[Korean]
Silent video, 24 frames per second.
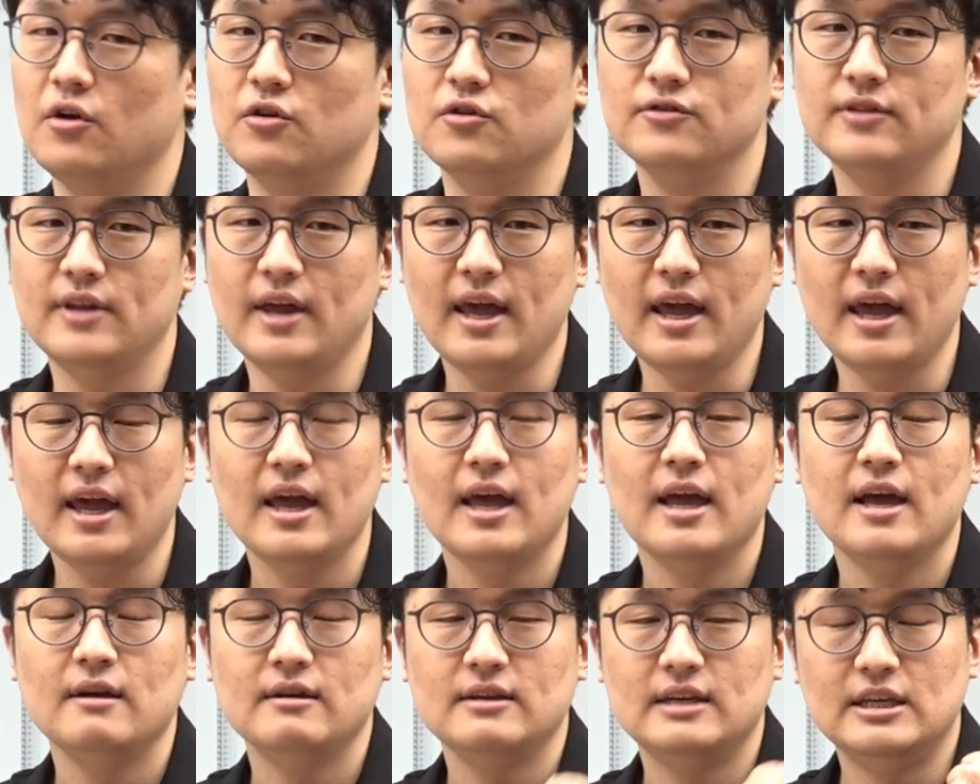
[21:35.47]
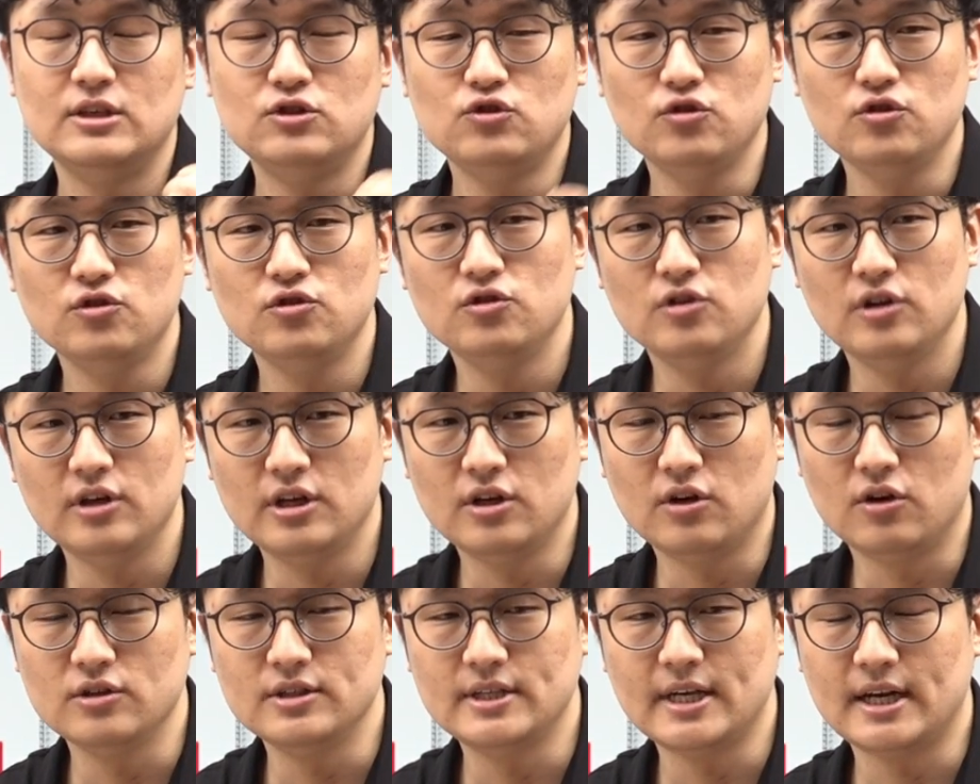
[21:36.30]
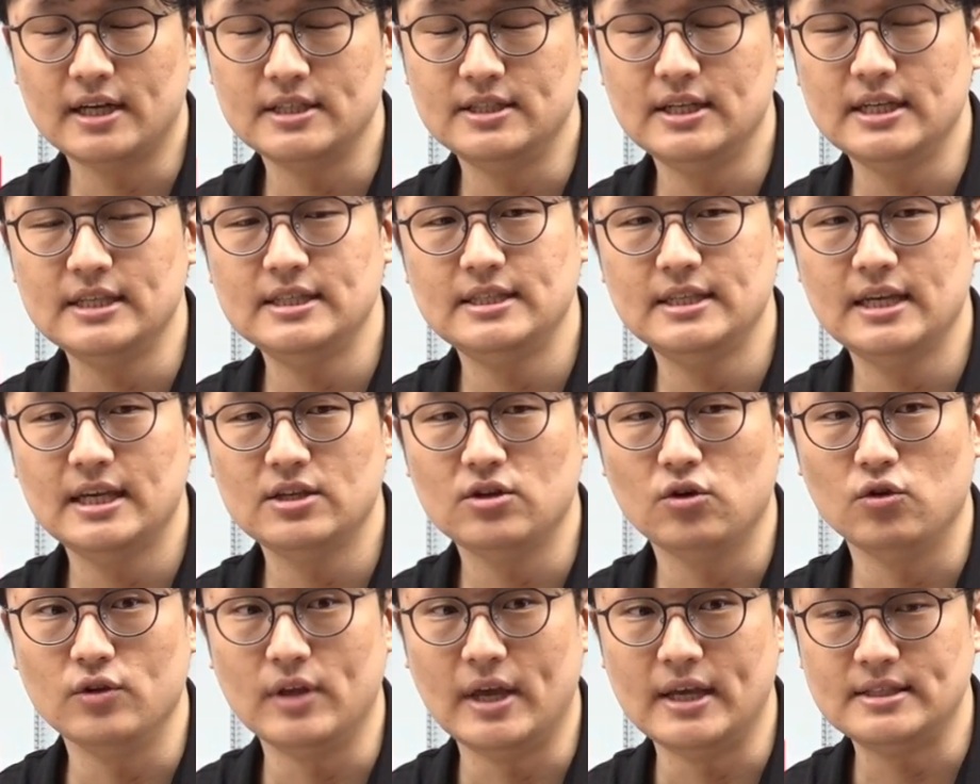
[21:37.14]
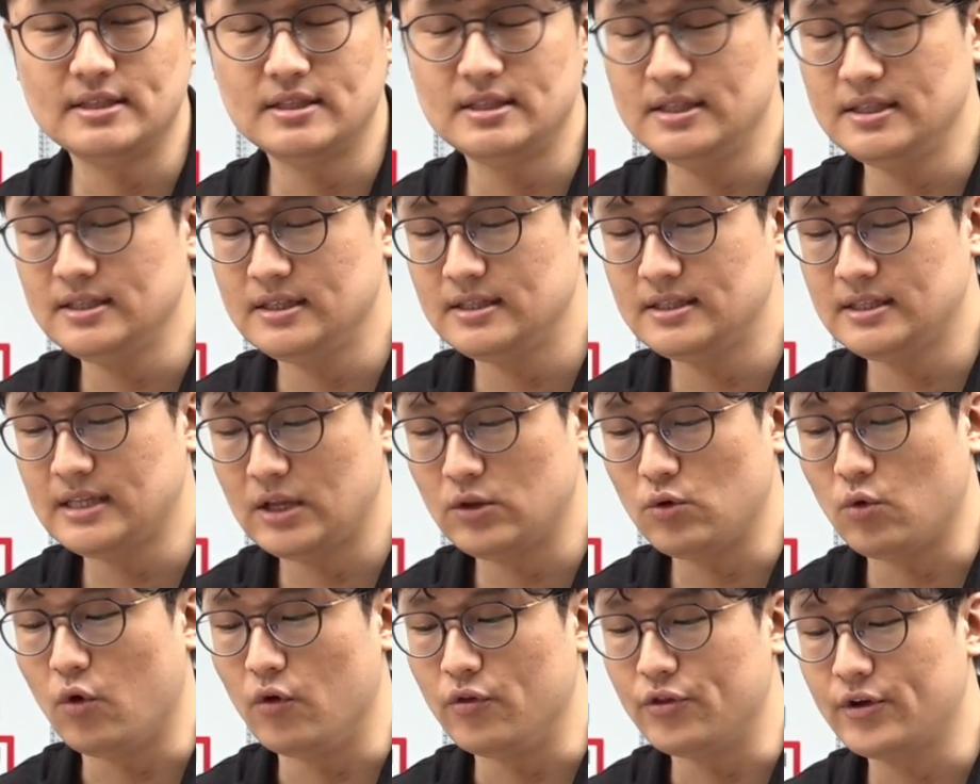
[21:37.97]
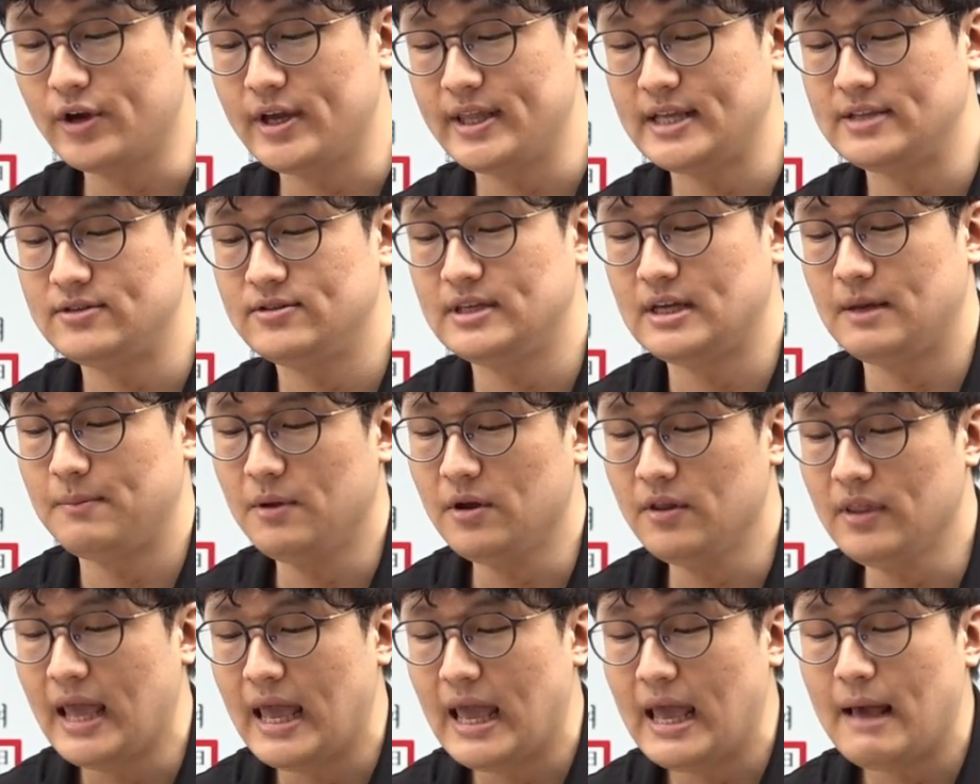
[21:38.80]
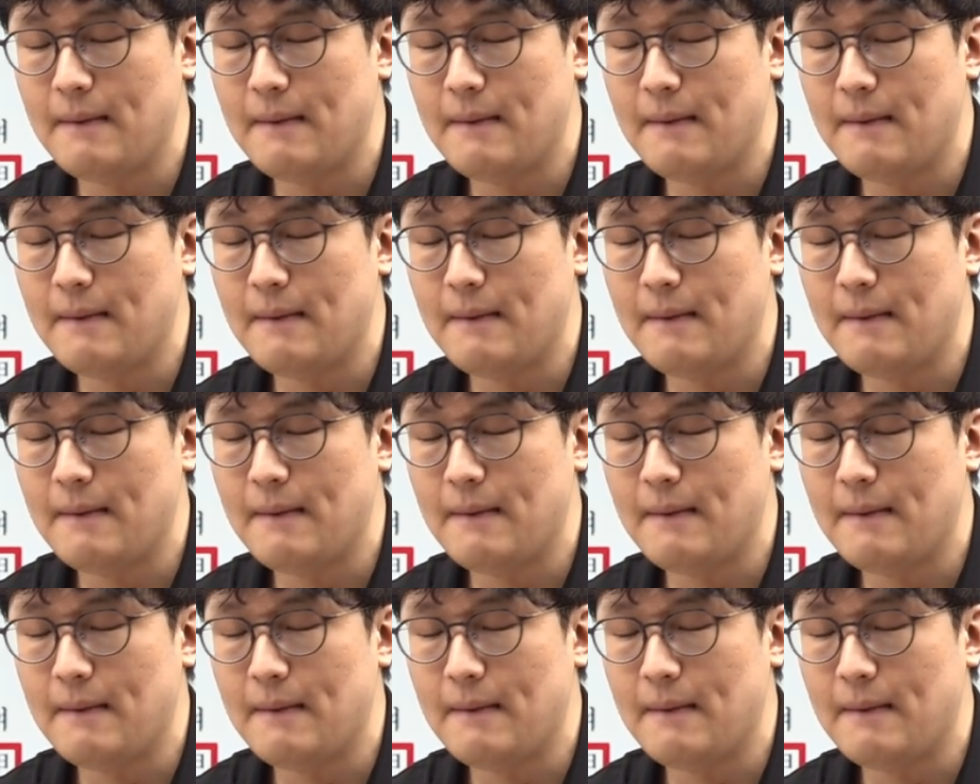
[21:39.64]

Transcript: 근데 기출 이거 제가 GS에서 냈을 때도 어떻게 냈었냐면